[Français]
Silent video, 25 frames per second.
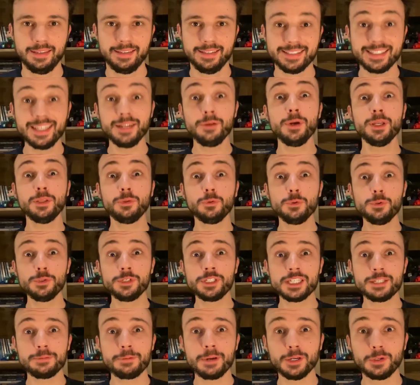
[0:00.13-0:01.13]
Salut à tous,
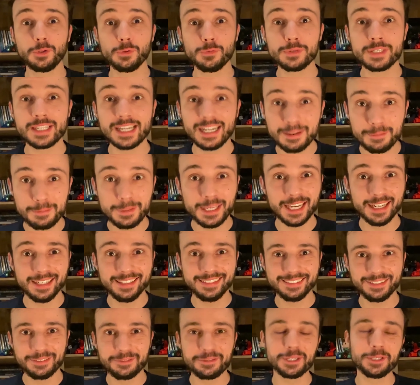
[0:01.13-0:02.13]
j'espère que vous allez
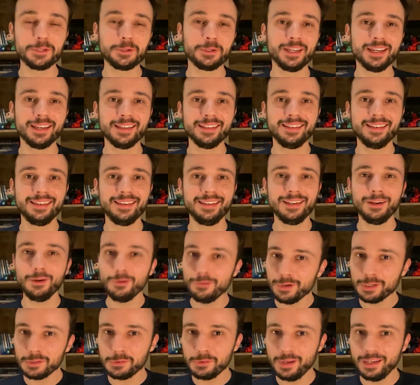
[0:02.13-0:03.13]
bien. On vient de regarder
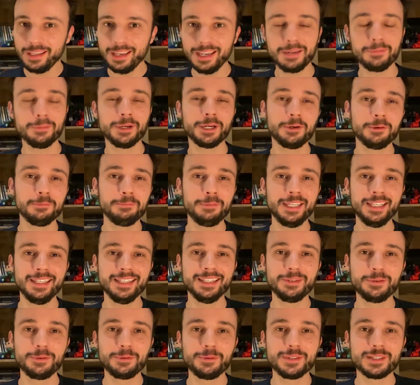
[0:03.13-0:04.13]
l'heure actuelle avec ma copine
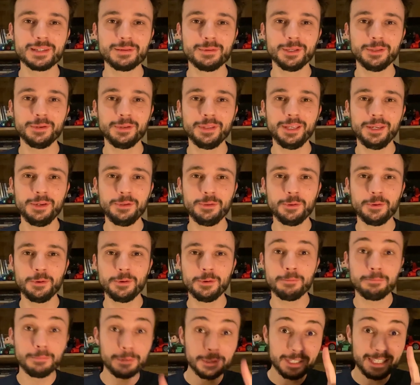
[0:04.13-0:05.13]
et du coup ça m'a donné
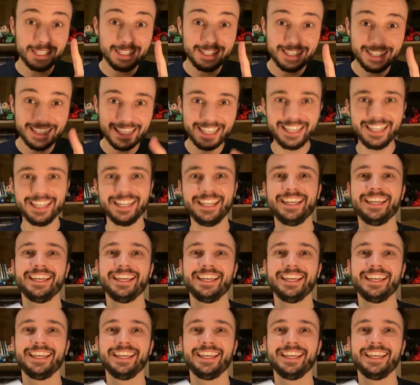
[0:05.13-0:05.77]
une petite idée.